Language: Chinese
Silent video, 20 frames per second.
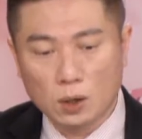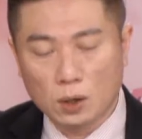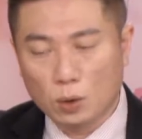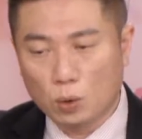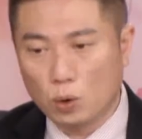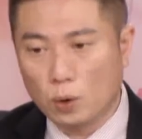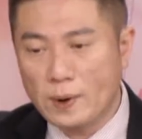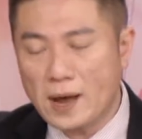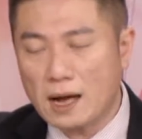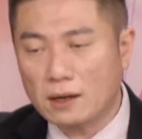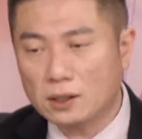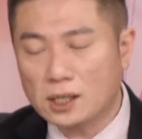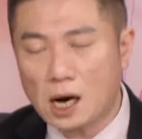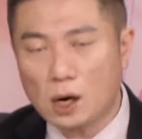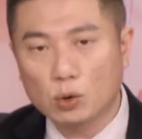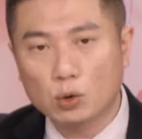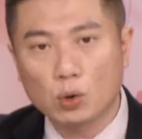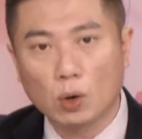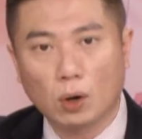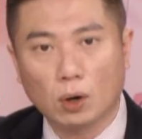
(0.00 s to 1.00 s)
股票
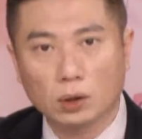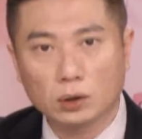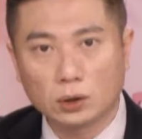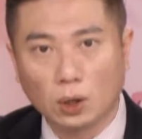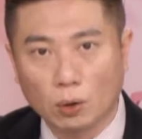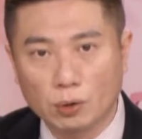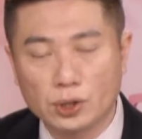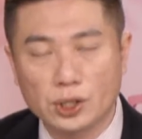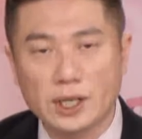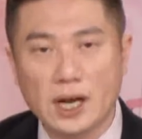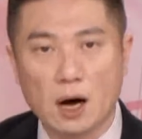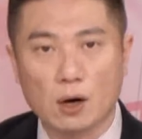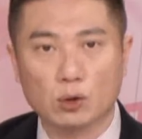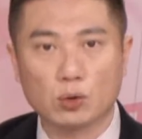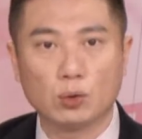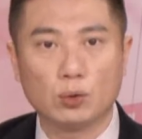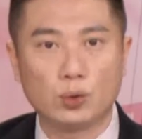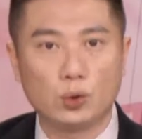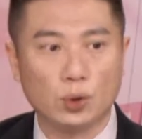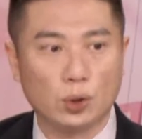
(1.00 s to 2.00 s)
操作投资要有
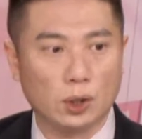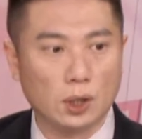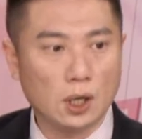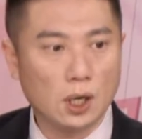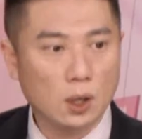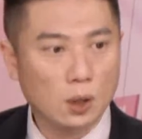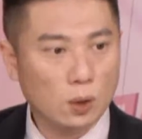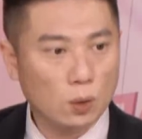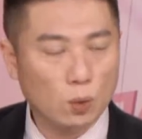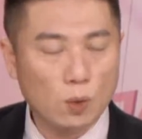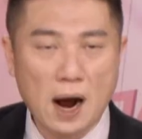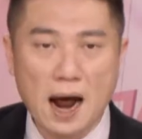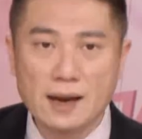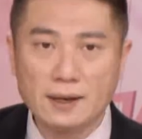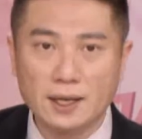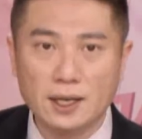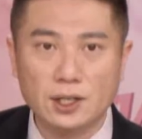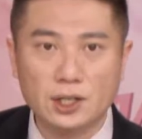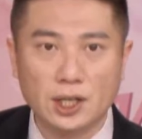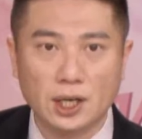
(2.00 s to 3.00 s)
数据。武汉
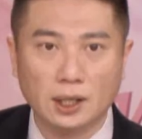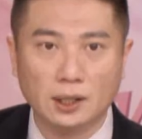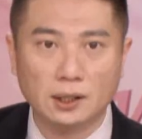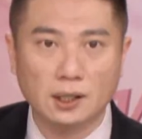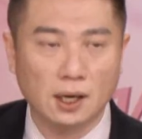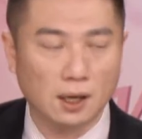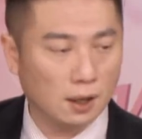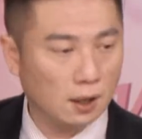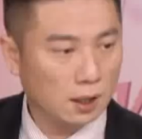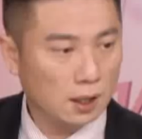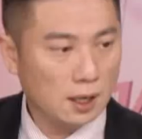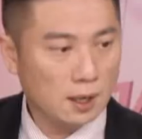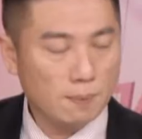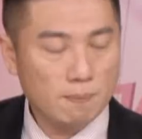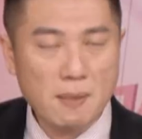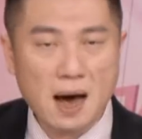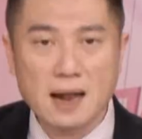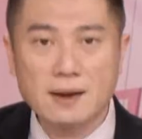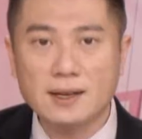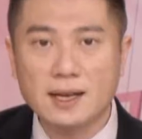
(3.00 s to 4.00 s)
疫情的。
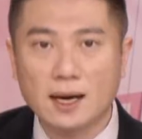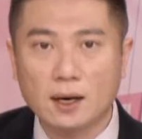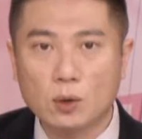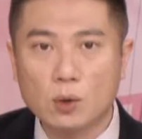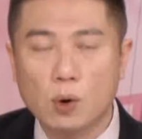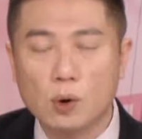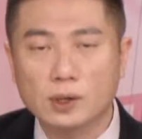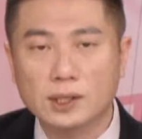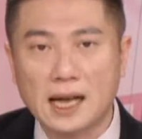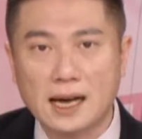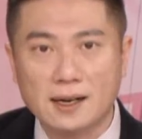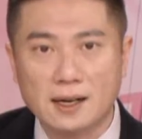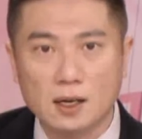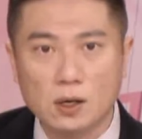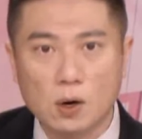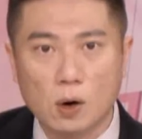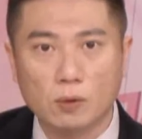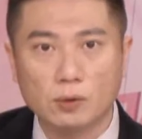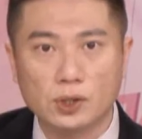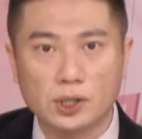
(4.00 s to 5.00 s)
蔓延扩散跟
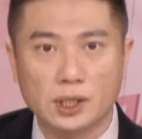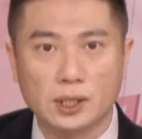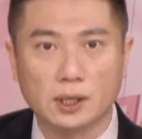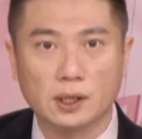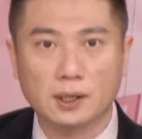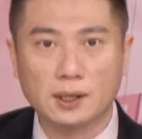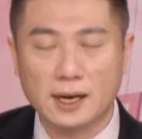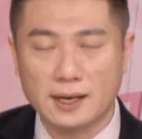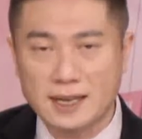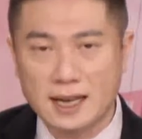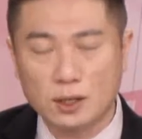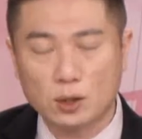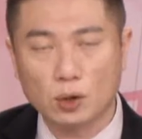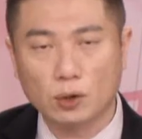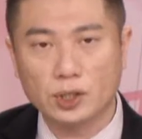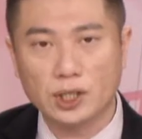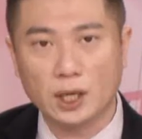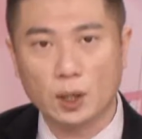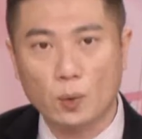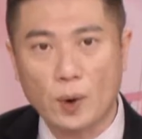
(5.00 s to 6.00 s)
控制跟严重
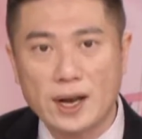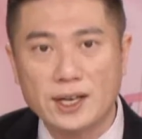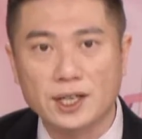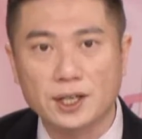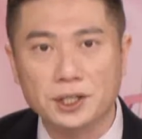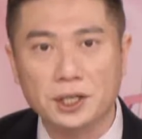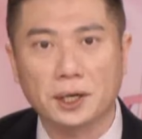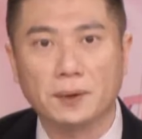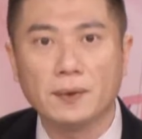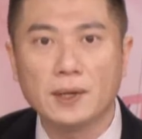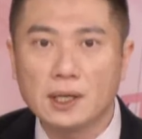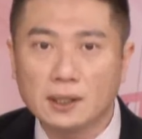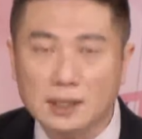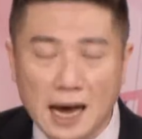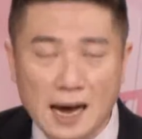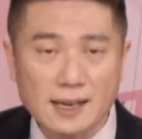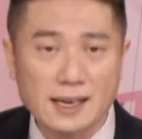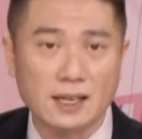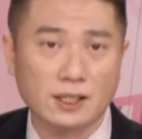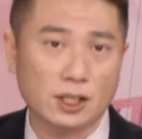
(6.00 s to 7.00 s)
性威胁性，
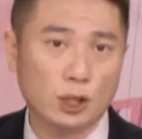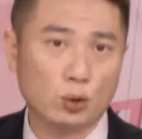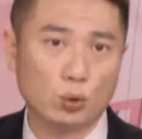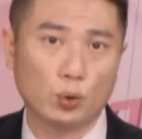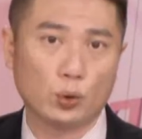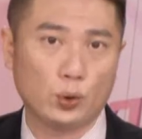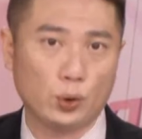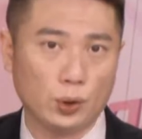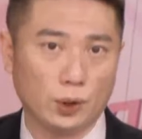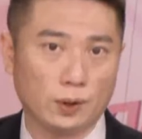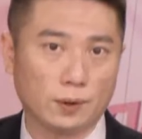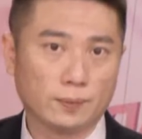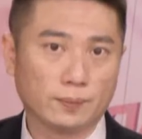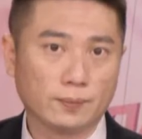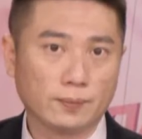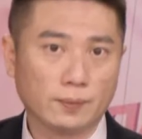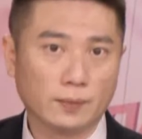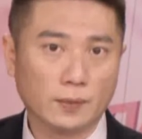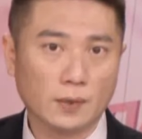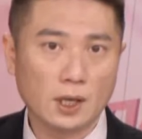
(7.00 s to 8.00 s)
它也是数据。
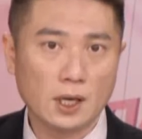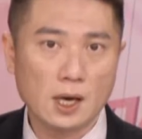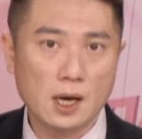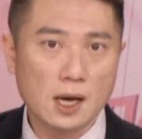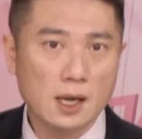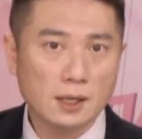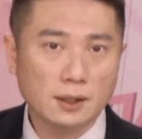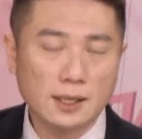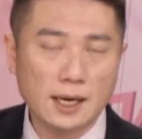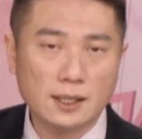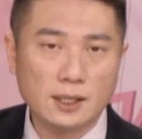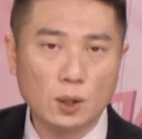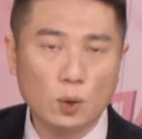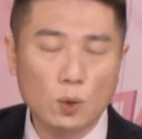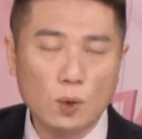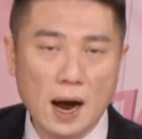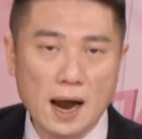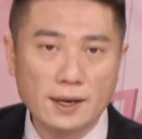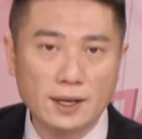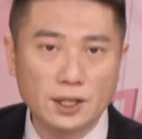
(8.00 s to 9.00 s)
这次武
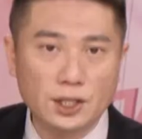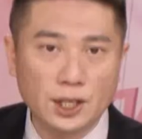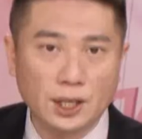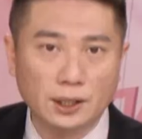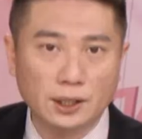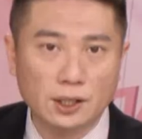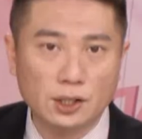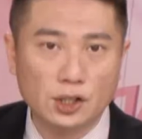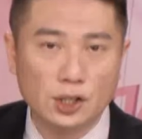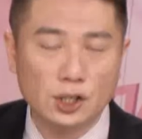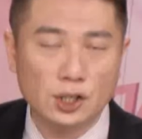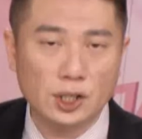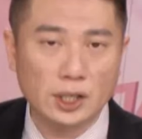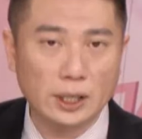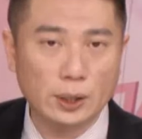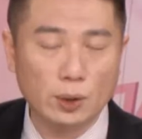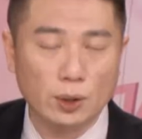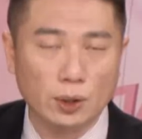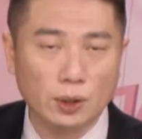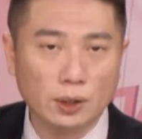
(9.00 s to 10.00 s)
汉疫情的致死
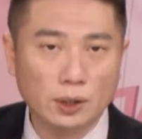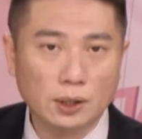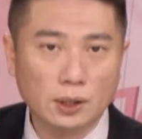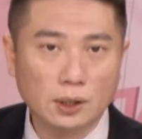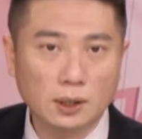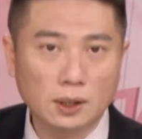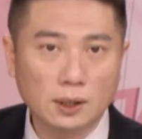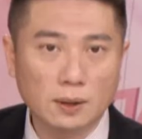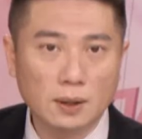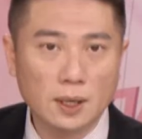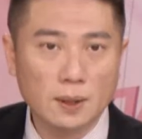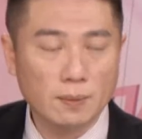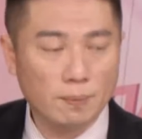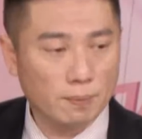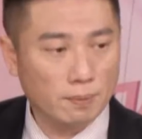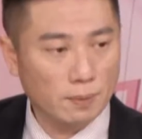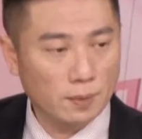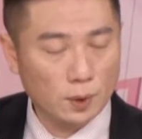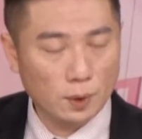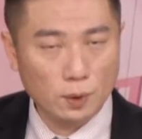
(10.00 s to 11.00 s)
率
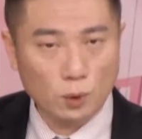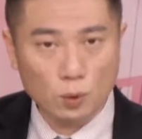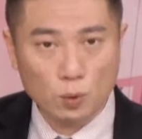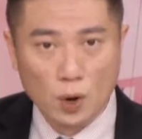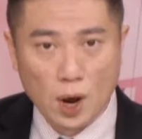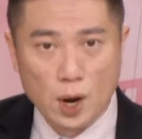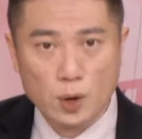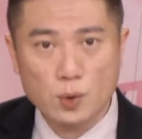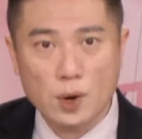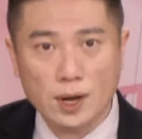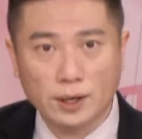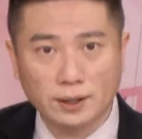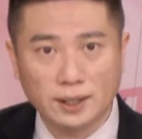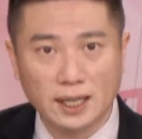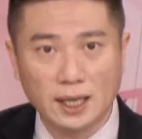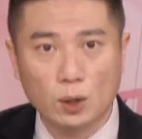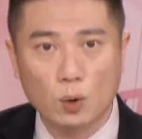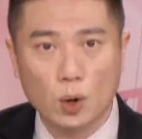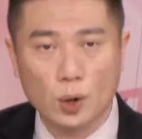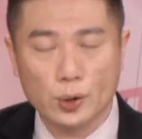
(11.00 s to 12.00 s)
远远
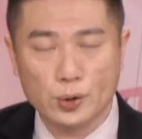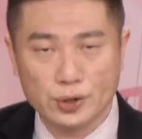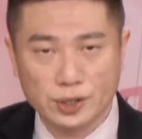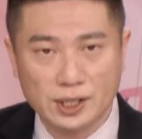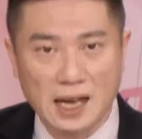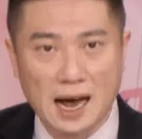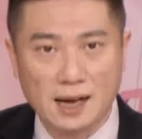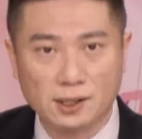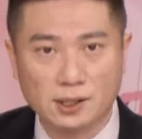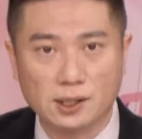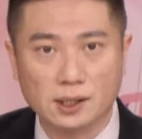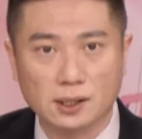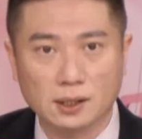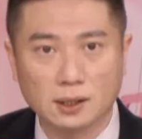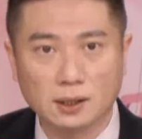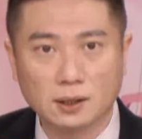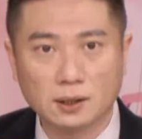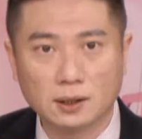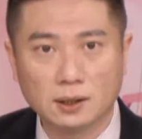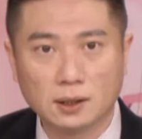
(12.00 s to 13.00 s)
低过于 SARS，
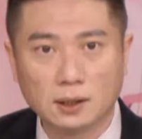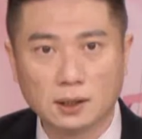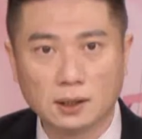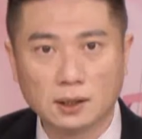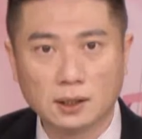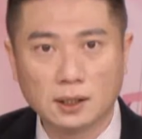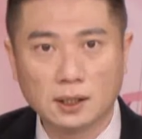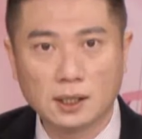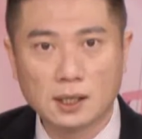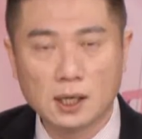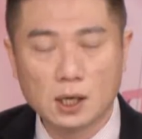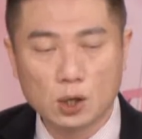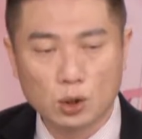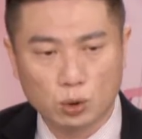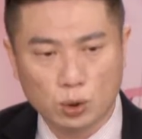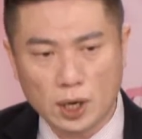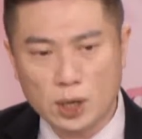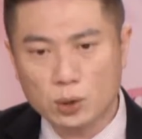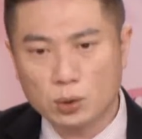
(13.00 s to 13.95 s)
所以